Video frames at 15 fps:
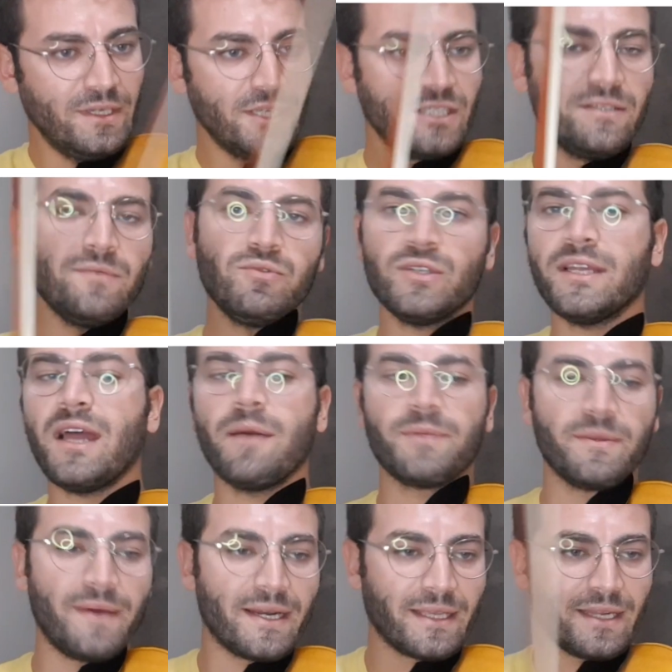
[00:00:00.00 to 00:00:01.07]
Şimdi burada ne
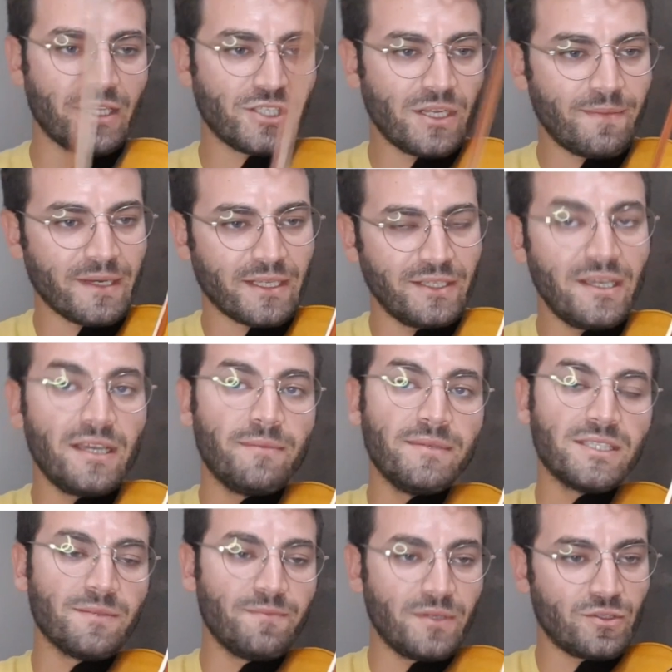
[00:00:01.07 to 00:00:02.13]
yaptım arkadaşlar? Bakın
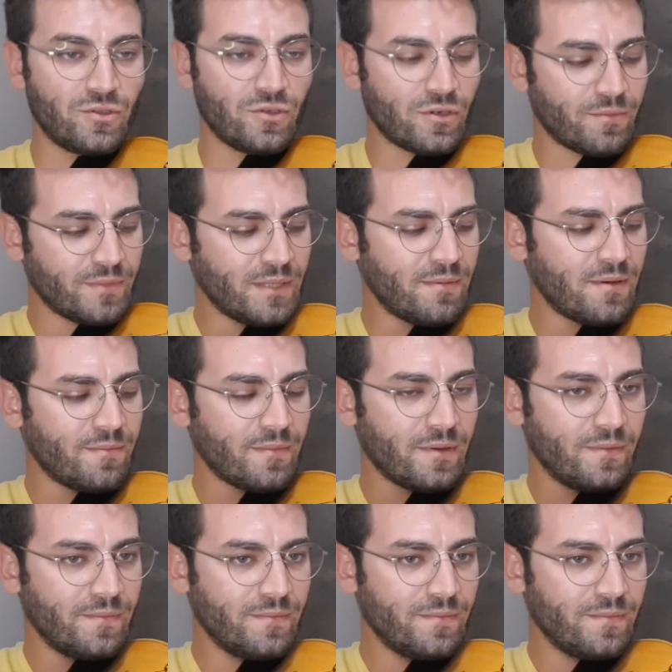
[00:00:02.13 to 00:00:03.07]
yayımı zıplatıyorum. Tamam mı?